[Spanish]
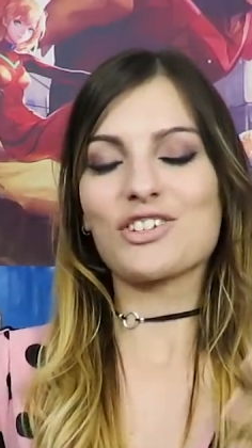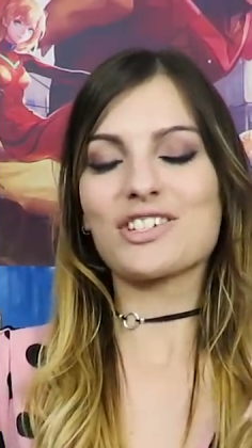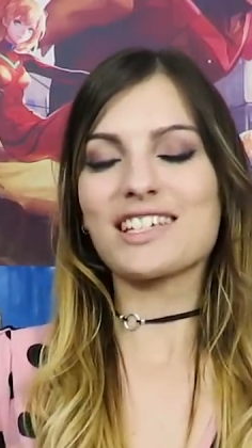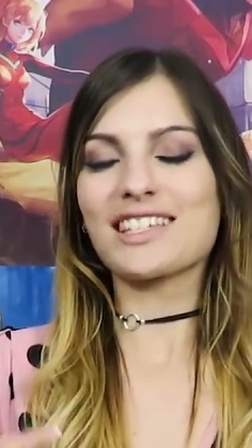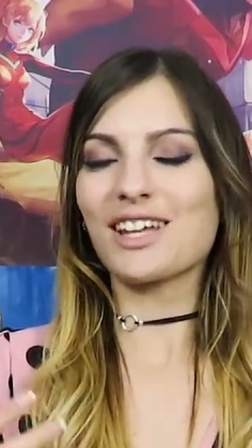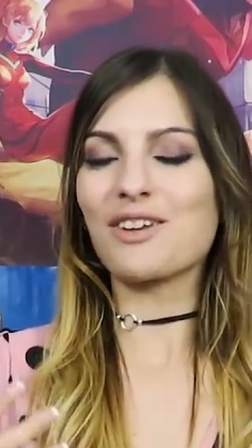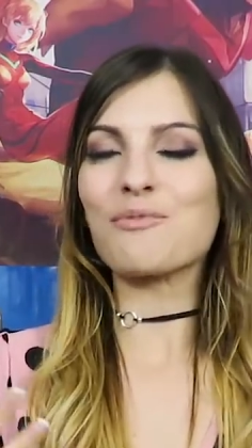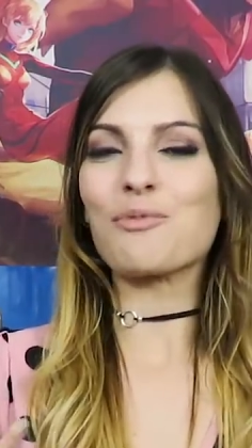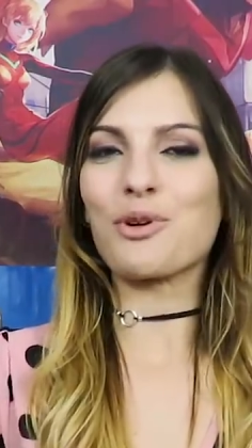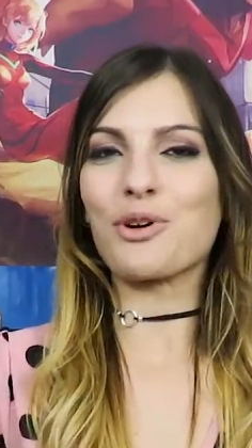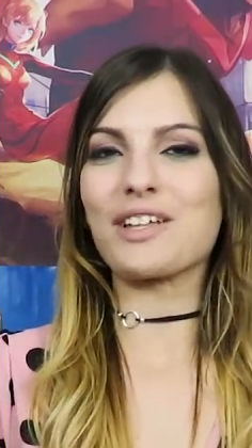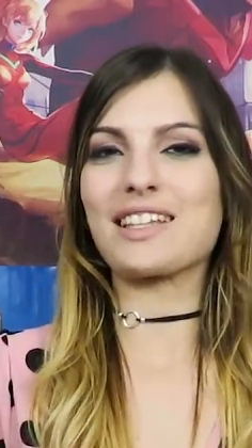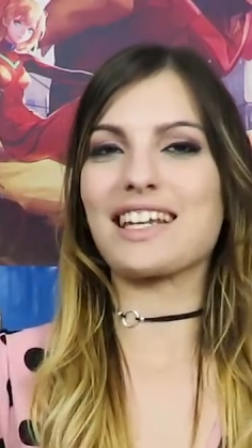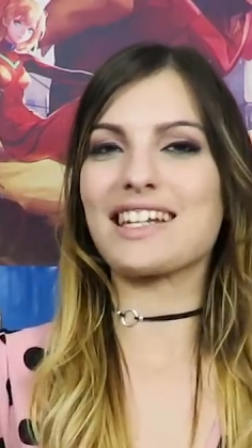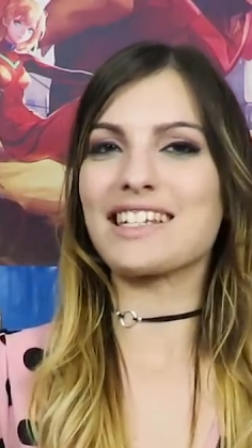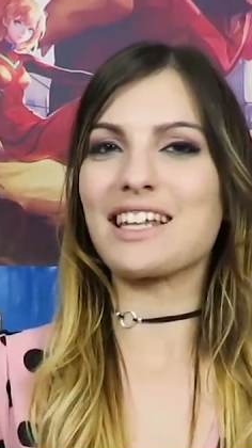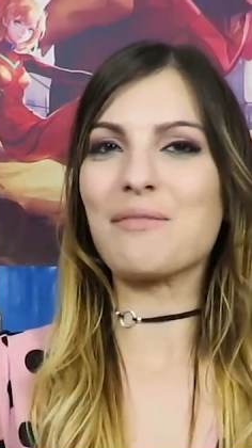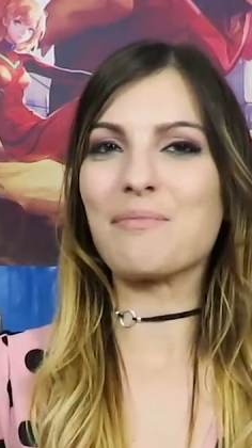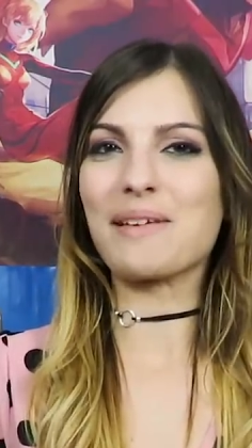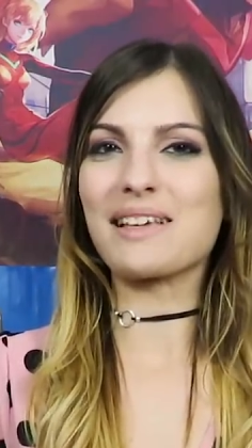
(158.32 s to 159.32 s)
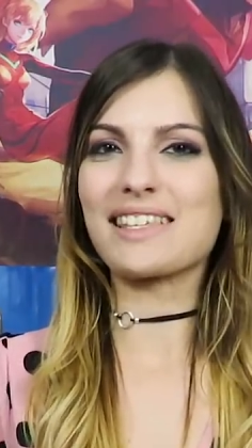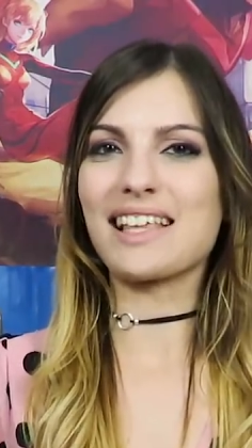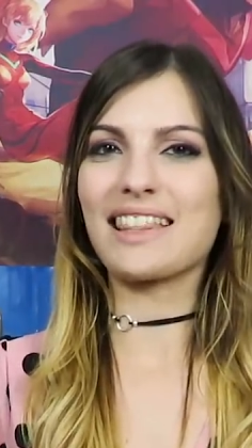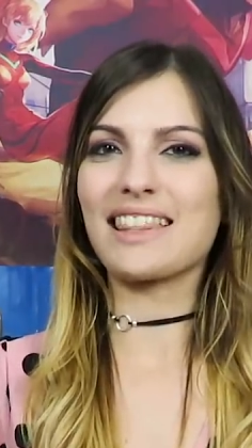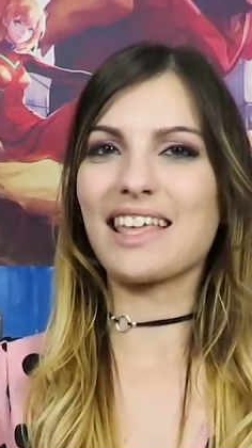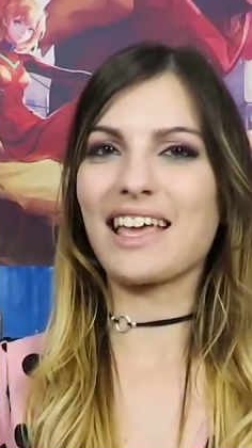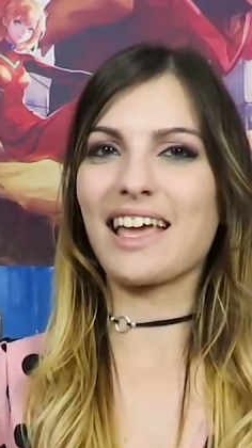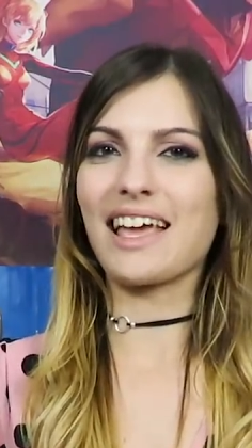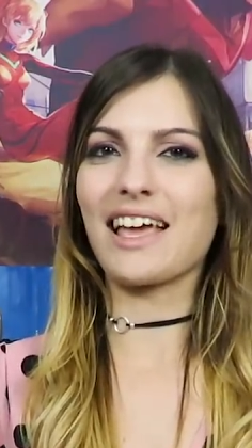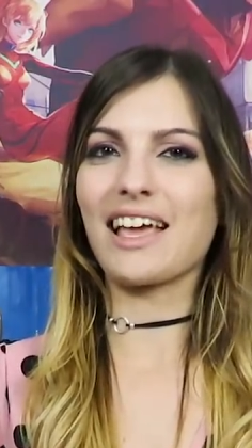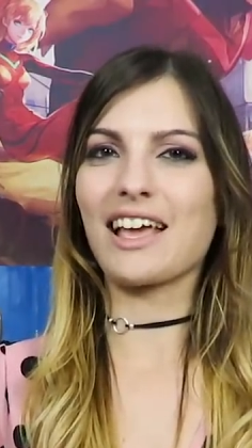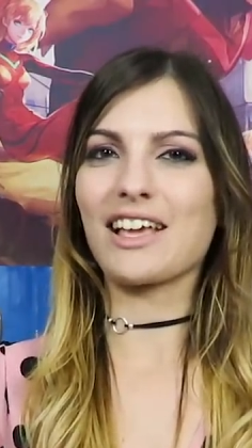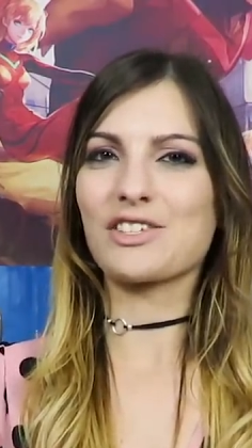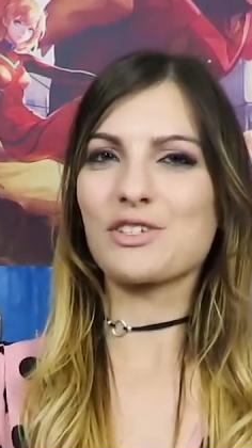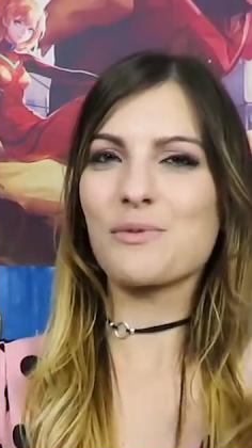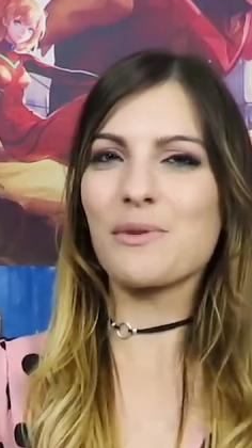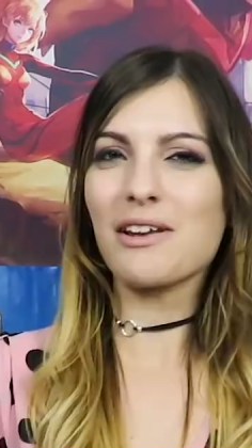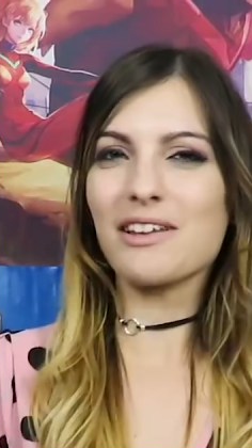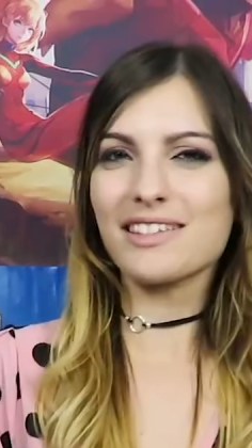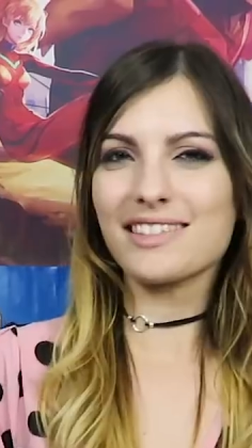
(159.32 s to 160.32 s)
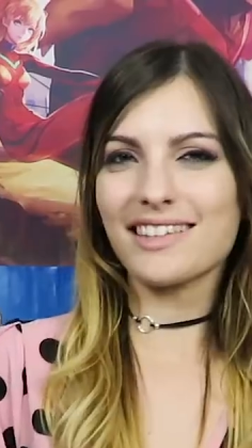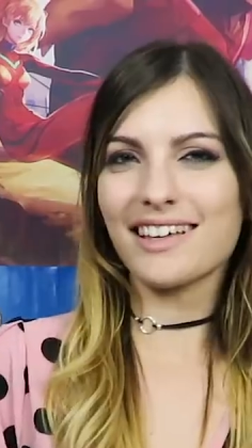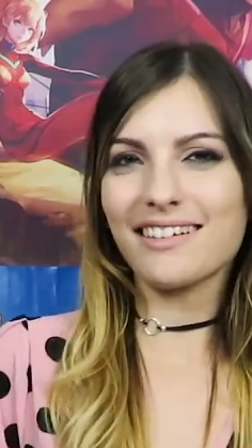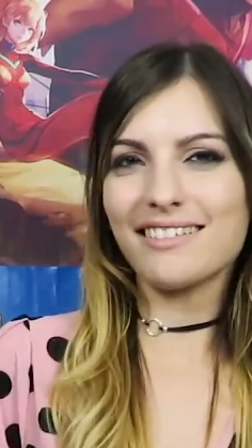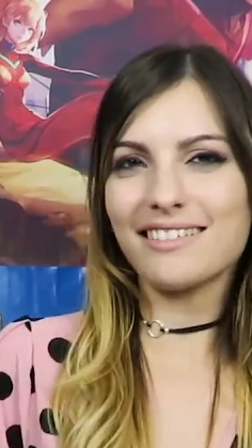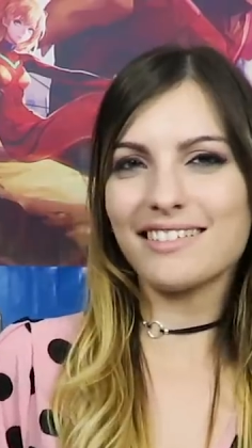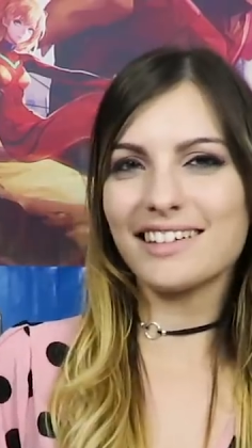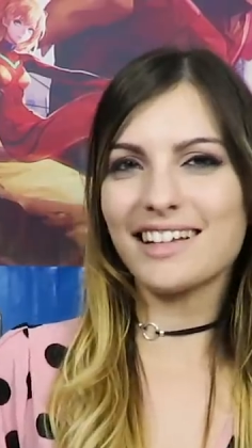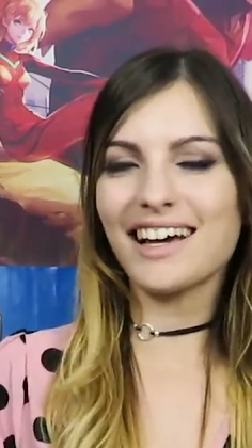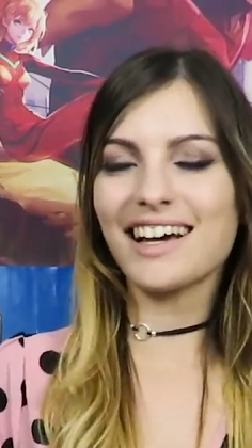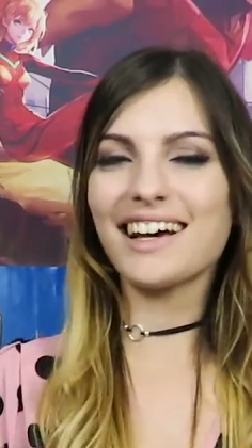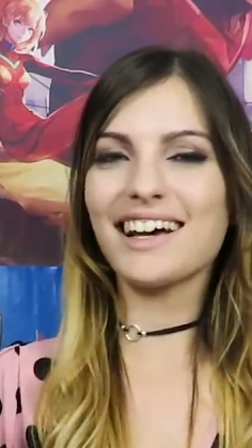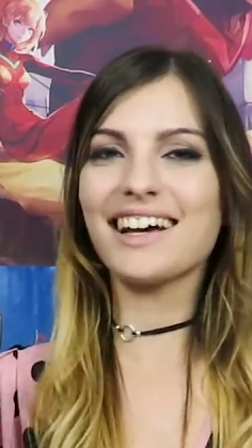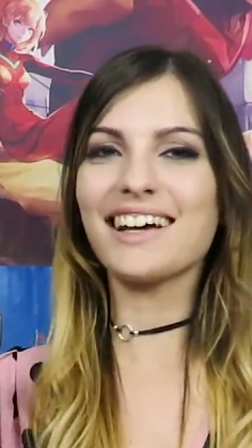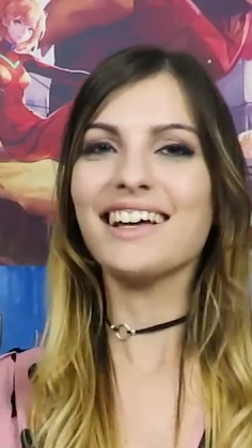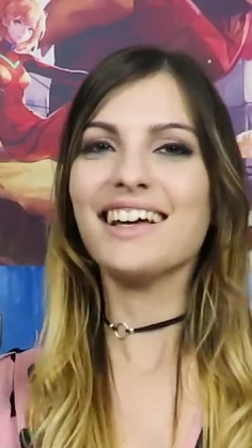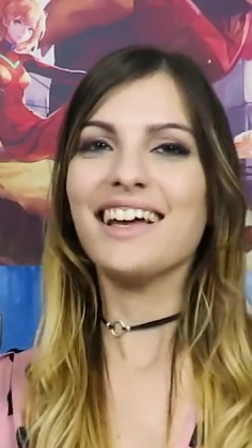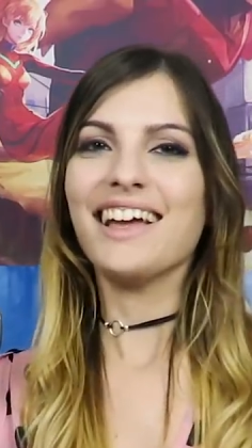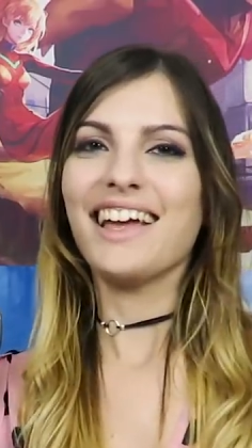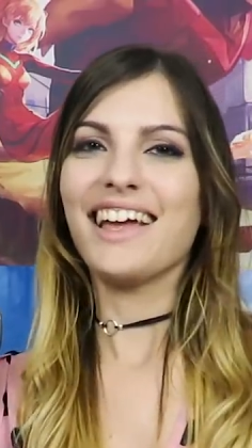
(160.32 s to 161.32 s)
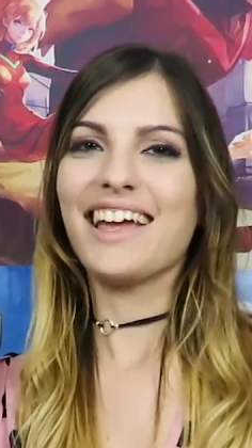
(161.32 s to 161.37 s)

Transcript: son los que están un poco detrás del píxel de súbela hasta ahora,